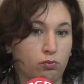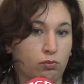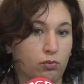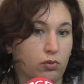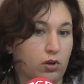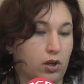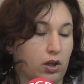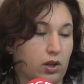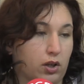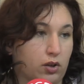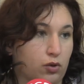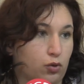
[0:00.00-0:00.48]

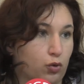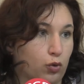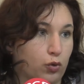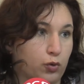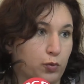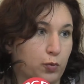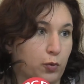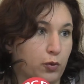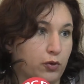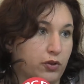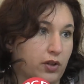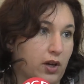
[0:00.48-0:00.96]
La question ne
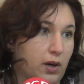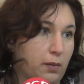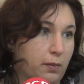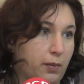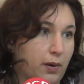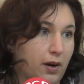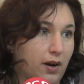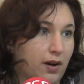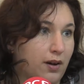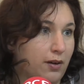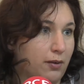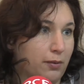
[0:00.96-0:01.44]
se posera
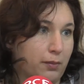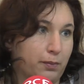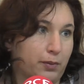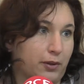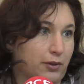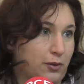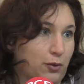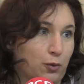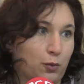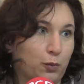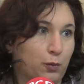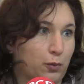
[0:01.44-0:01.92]
pas
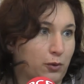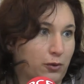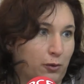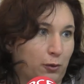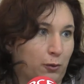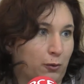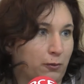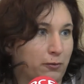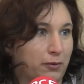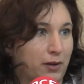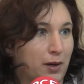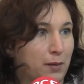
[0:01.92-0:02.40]
parce qu'on
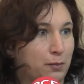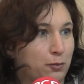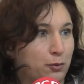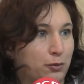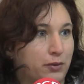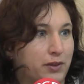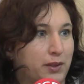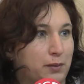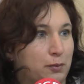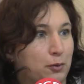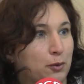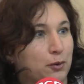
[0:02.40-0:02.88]
ne fera plus
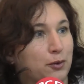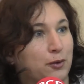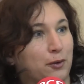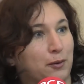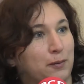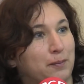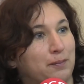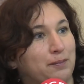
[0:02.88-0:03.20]
de 10%.